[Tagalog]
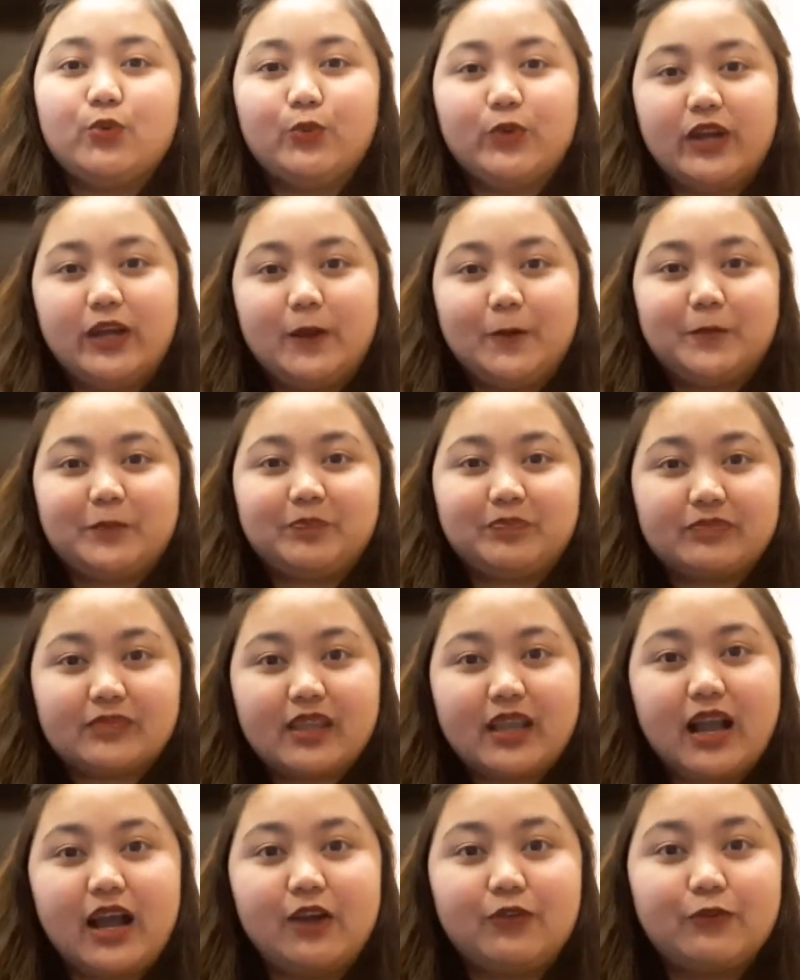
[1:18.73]
Well,
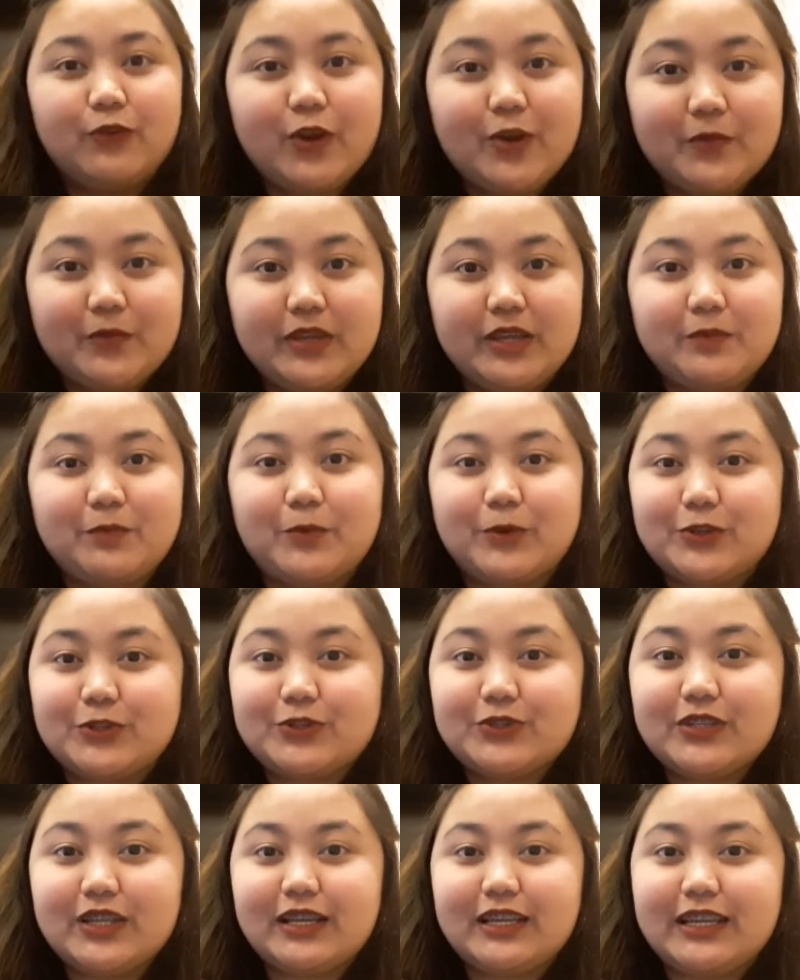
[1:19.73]
uh, for me
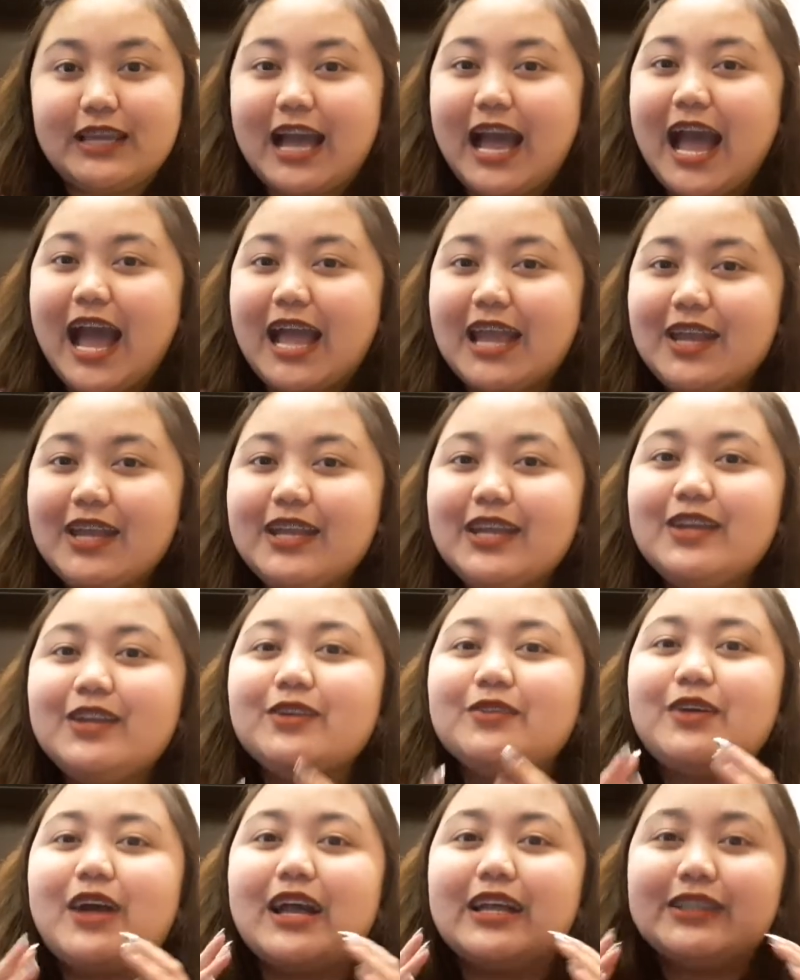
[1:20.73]
personally,
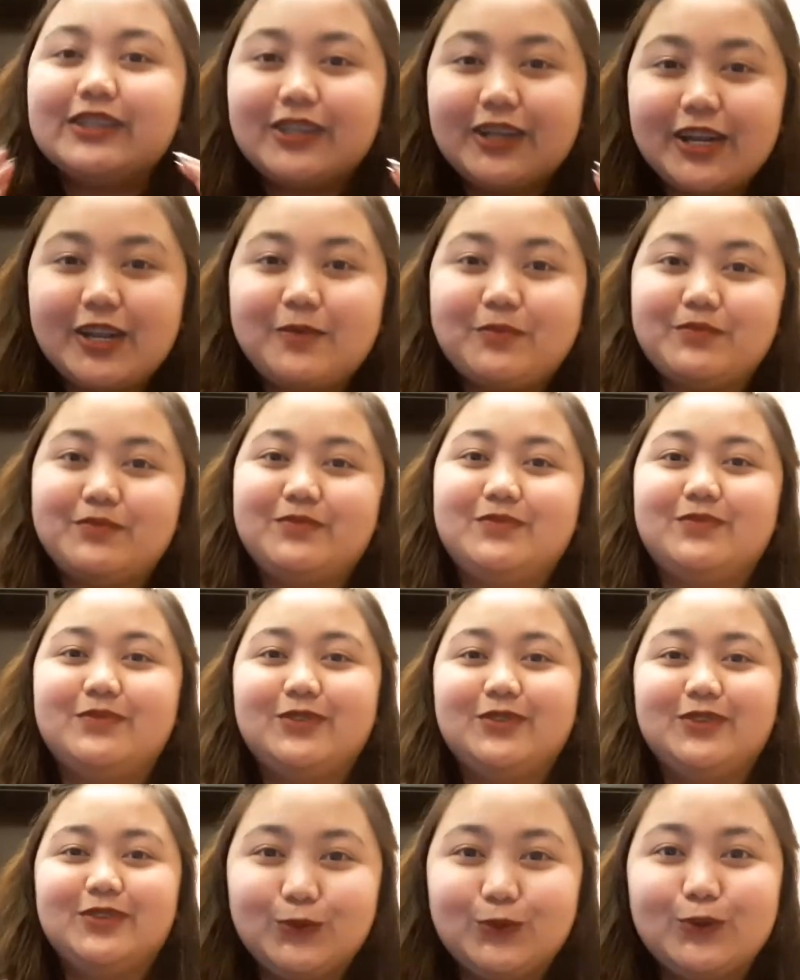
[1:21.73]
I dream
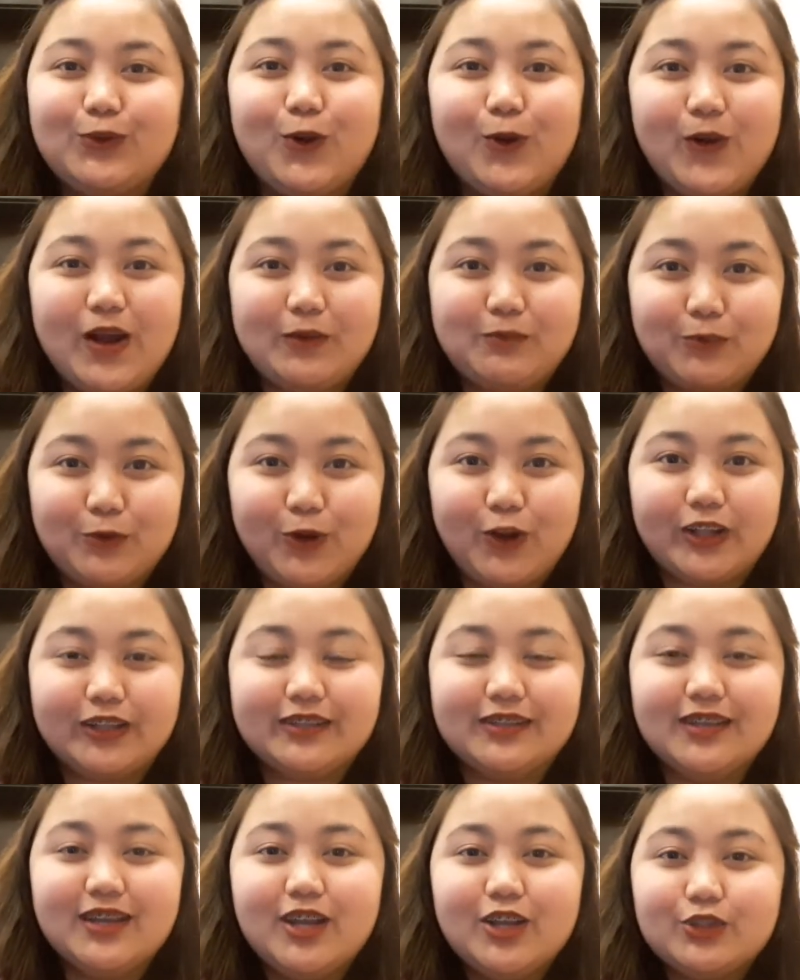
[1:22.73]
to go
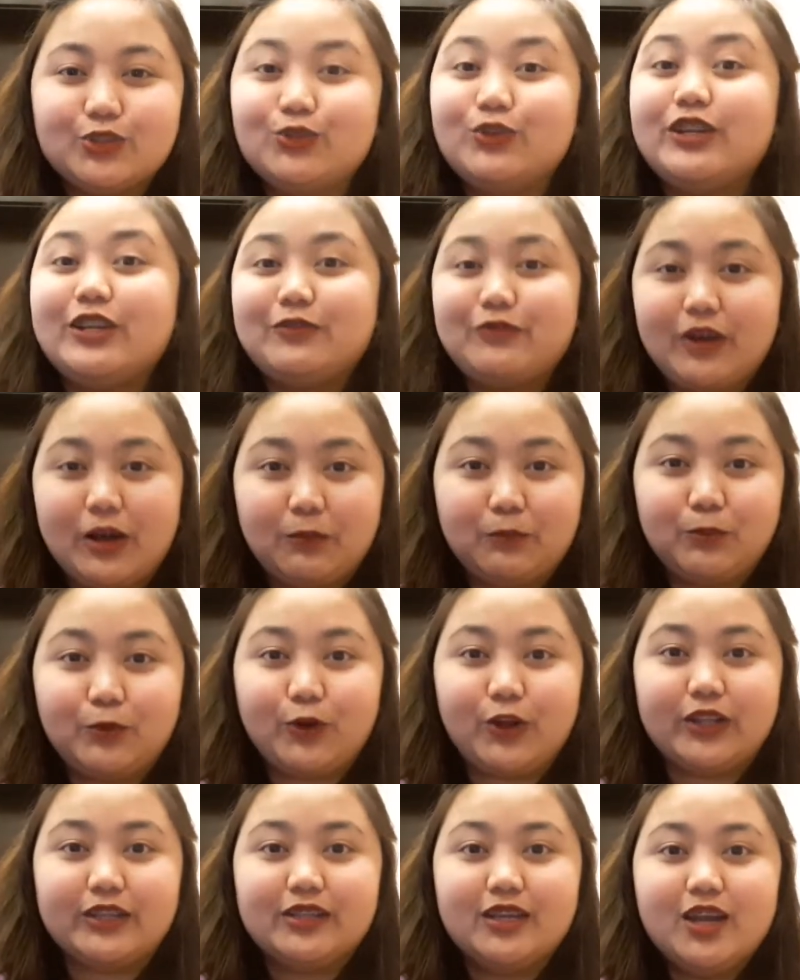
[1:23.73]
abroad, to live
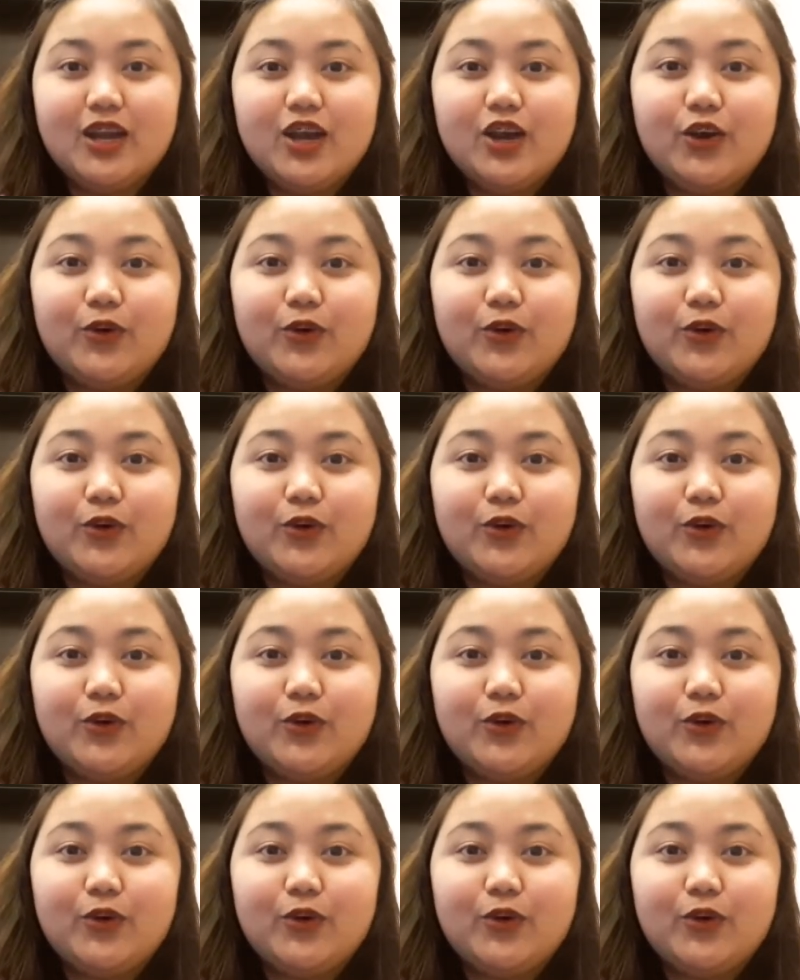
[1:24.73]
abroad.